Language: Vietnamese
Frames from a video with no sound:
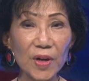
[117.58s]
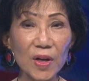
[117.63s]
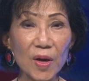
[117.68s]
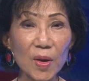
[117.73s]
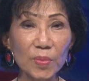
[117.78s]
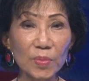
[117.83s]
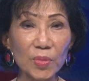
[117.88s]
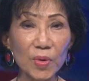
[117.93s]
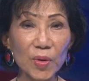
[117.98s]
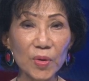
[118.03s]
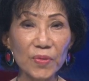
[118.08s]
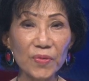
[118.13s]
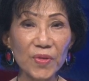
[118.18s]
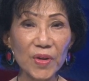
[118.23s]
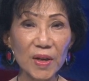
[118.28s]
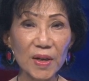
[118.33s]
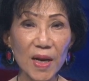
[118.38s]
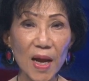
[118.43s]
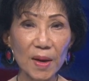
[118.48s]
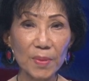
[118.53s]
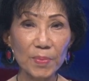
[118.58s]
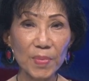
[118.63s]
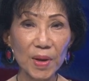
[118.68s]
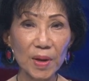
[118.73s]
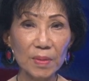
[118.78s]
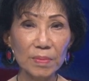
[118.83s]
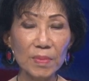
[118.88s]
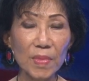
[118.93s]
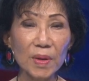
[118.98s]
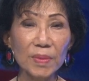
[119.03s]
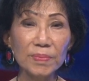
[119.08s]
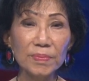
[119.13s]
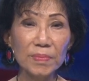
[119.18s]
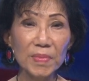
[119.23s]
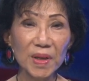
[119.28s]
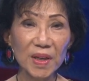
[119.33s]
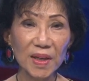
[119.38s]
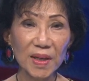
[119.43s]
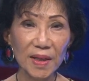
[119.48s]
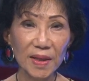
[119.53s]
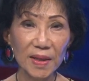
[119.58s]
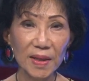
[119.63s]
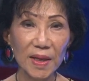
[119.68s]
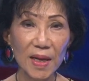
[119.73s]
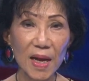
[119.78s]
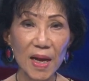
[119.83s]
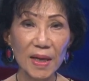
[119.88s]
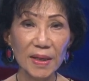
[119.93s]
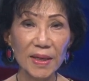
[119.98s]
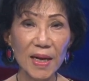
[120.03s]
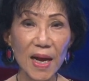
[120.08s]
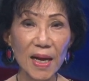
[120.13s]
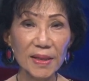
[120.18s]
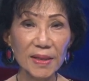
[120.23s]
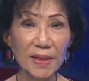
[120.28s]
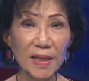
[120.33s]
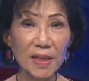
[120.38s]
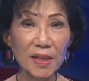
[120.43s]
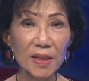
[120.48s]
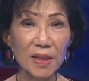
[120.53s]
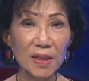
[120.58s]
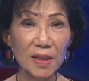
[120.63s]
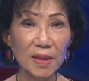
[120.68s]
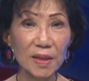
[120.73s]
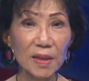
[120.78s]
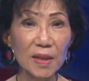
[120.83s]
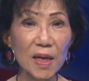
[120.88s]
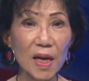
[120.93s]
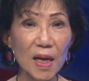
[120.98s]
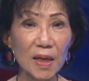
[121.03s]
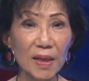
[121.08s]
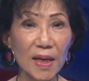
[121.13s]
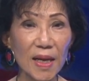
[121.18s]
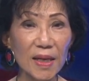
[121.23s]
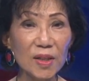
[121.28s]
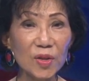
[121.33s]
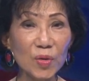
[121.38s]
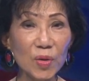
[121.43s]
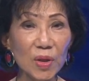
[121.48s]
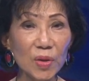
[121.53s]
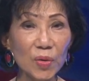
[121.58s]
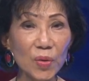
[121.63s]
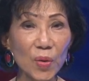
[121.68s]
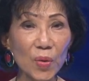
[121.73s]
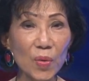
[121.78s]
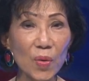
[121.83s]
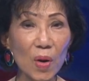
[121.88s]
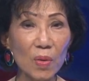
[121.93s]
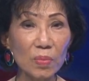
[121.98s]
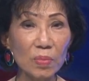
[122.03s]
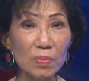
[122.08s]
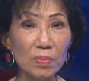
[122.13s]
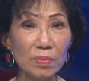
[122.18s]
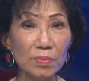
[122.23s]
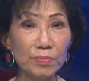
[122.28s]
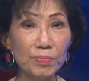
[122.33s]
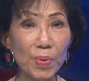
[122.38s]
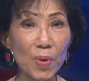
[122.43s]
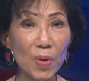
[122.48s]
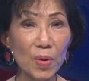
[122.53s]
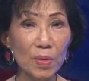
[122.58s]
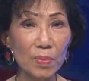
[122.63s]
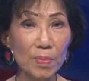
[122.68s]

công tố viên đặc biệt Bob Mueller đang xét xử để truy tố ông Paul